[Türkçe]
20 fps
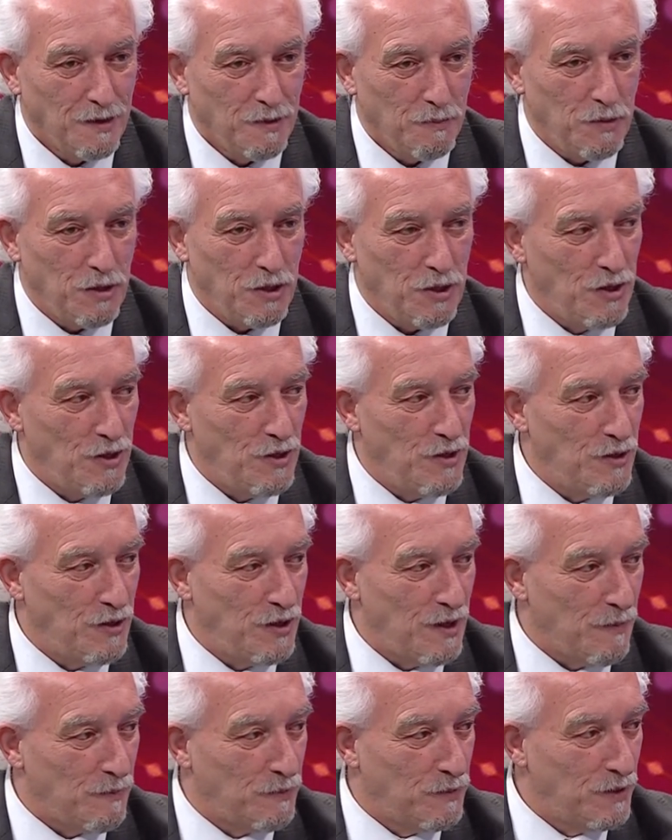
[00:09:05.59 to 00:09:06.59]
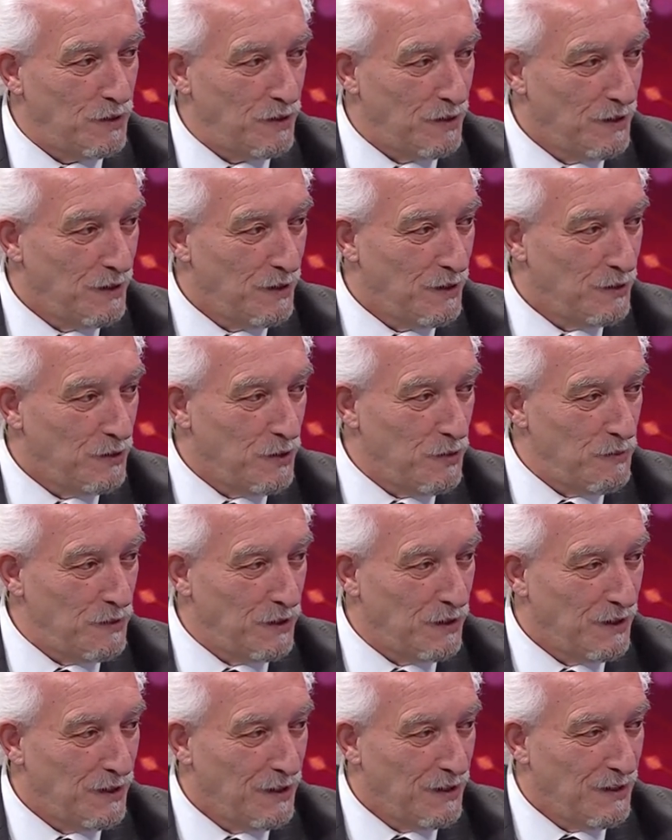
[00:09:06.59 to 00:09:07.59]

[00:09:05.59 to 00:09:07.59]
bir iyilik yaptı. Değil mi?